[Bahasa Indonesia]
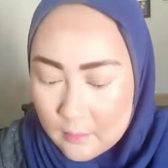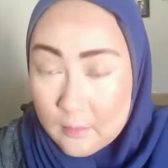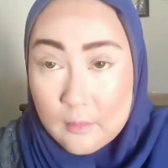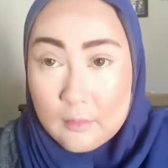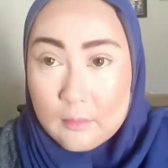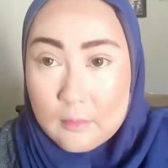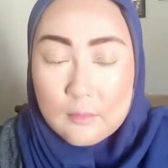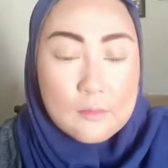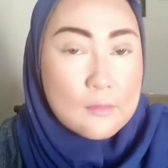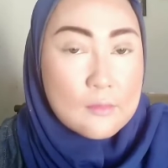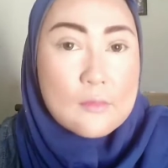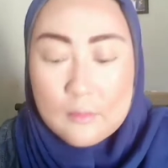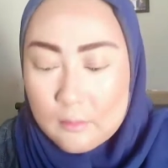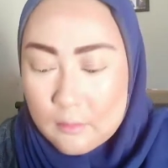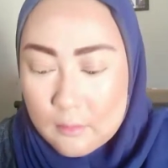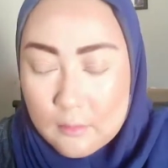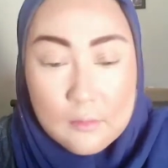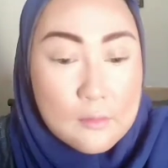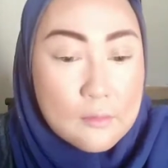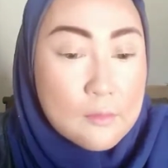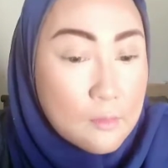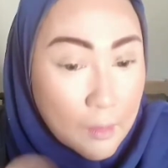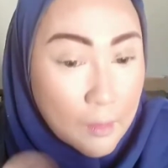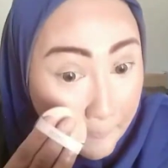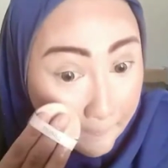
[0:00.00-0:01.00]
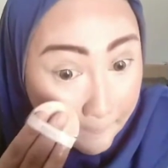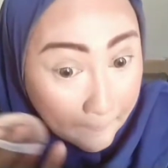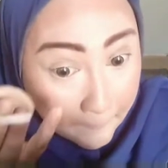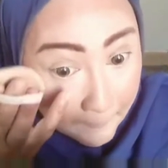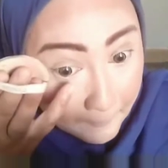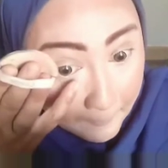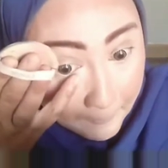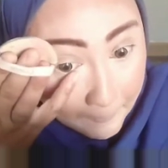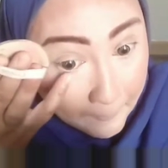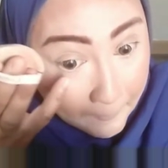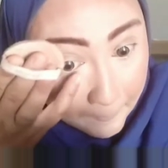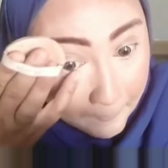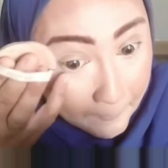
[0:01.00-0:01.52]
Ini aku pakai bedak mark
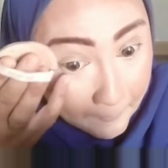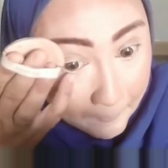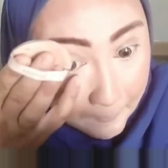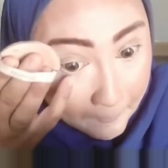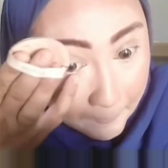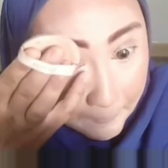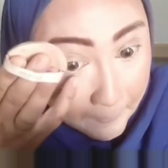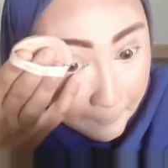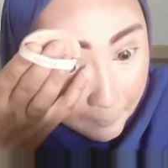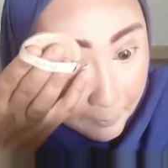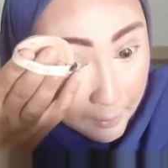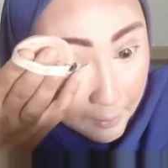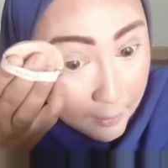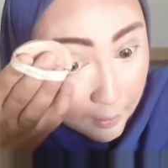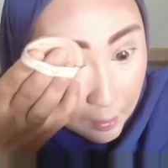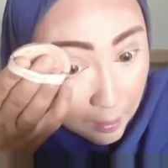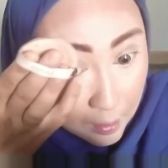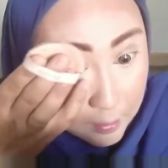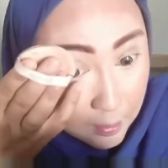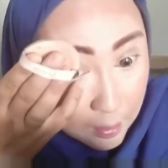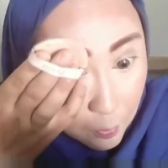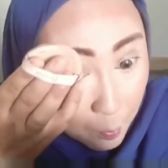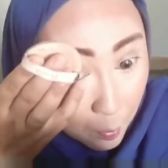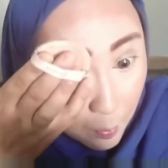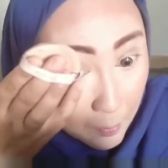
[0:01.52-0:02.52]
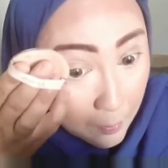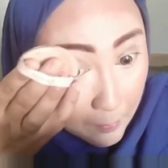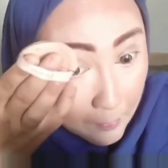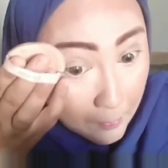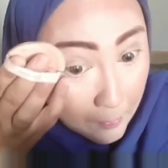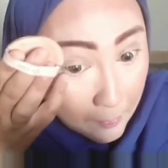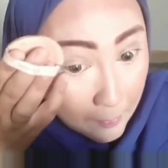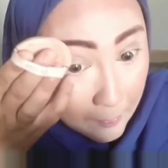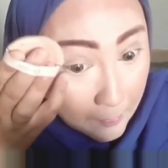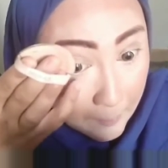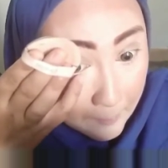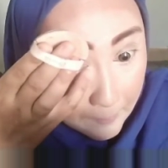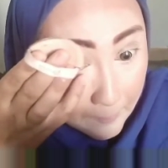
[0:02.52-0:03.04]
yang
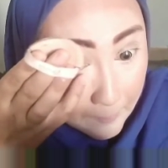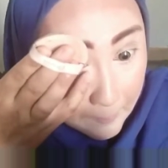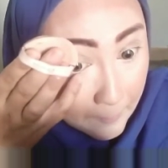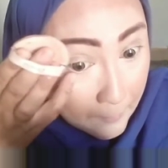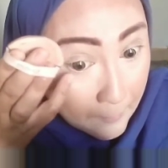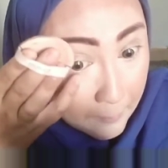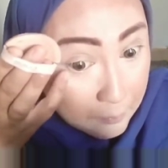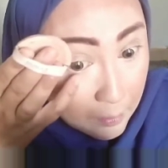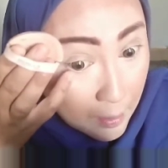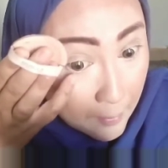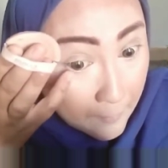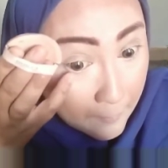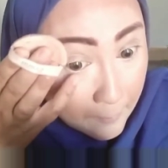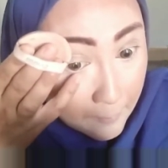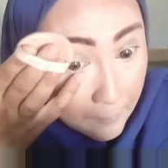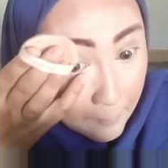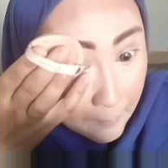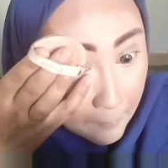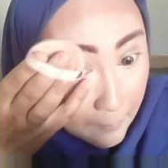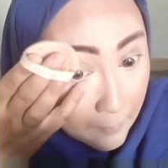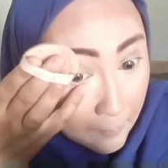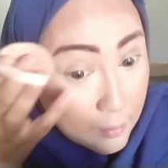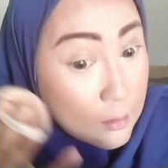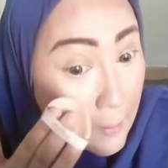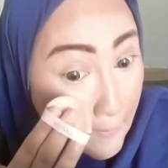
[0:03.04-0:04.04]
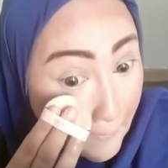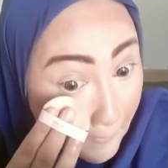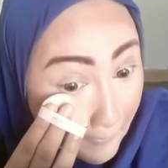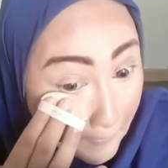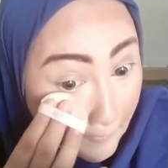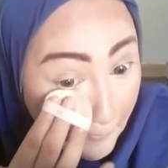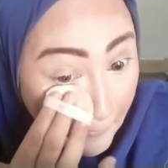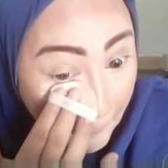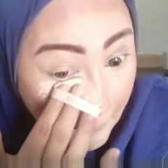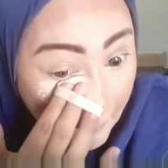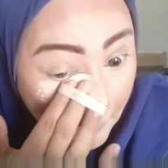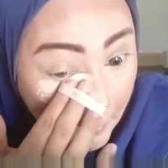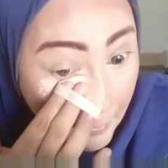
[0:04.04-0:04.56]
uh, white, yang
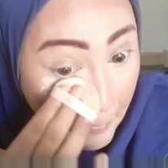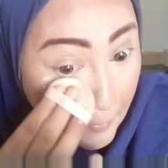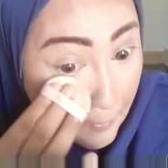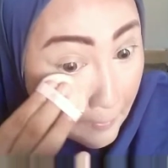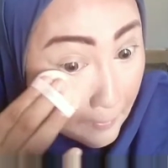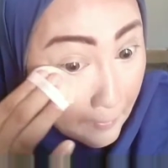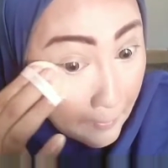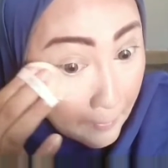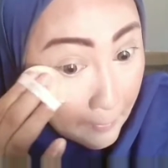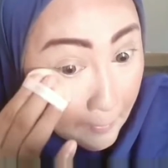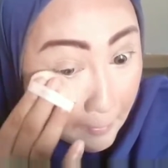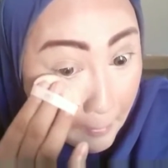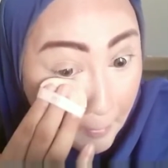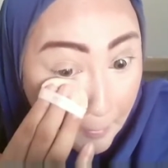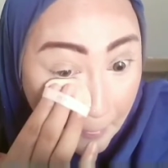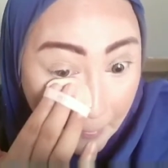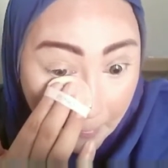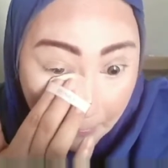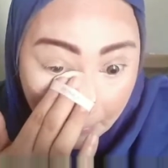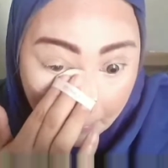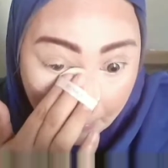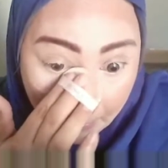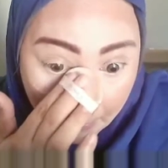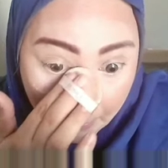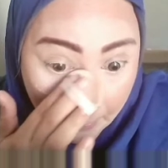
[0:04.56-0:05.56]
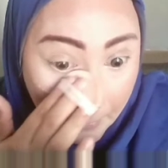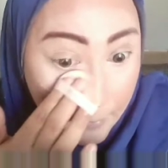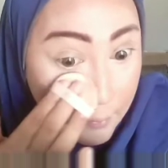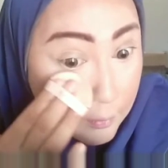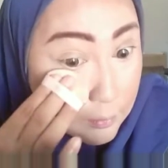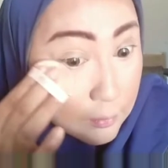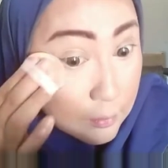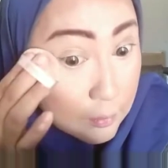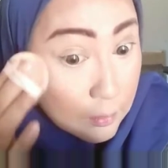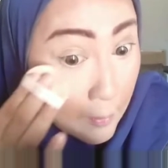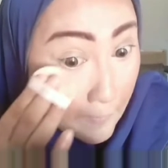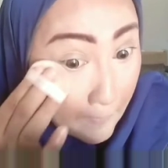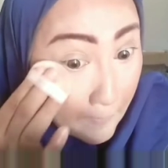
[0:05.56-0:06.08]
putih. Itu buat di
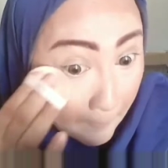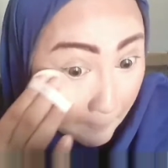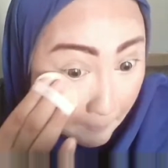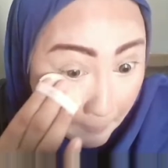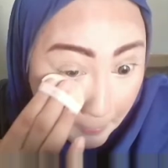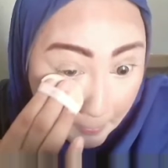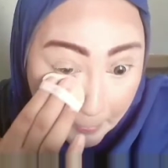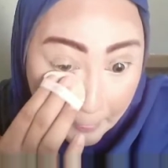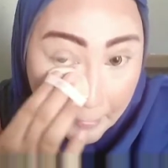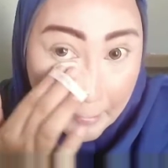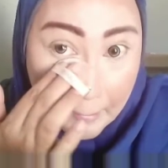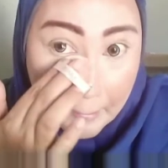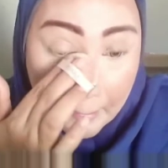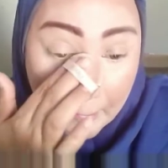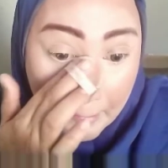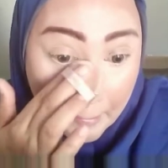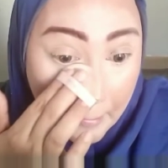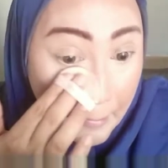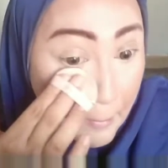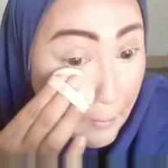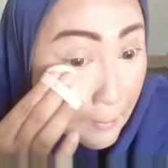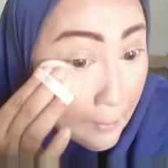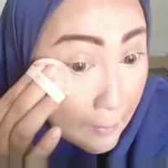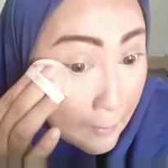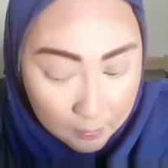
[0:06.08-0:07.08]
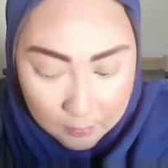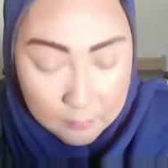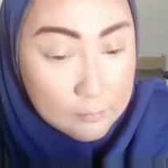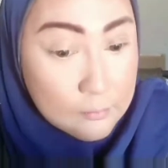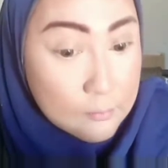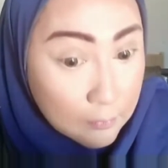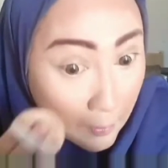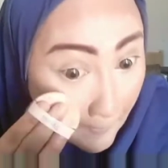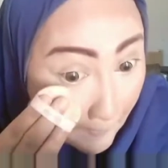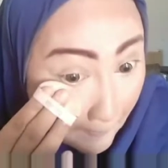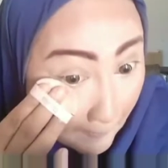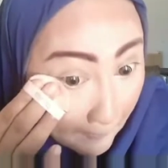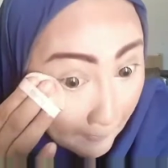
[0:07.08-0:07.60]
tempat-tempat yang
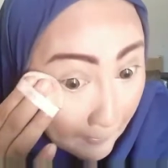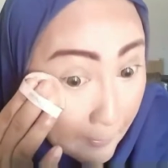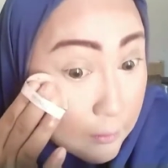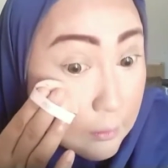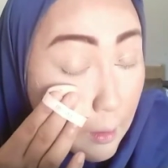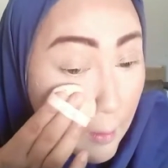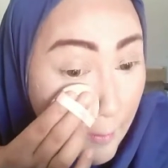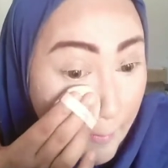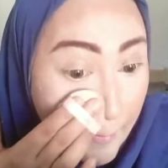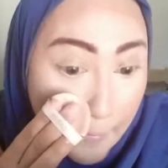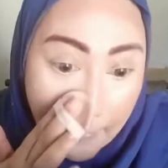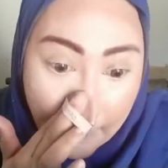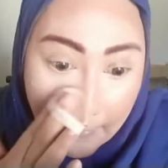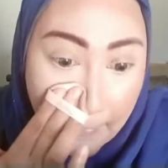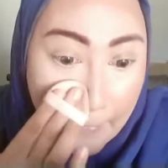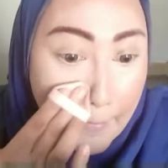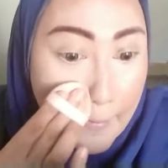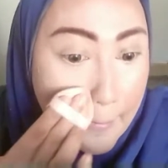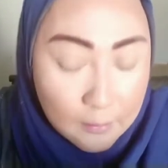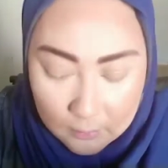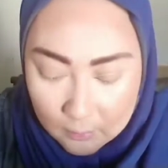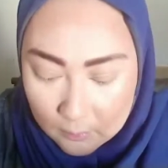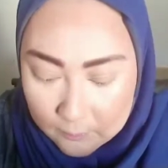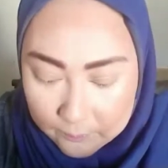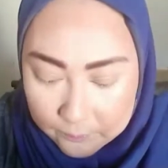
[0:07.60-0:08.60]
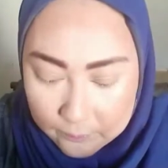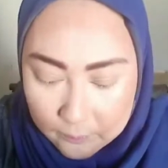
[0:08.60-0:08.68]
uh, tadi aku highlight.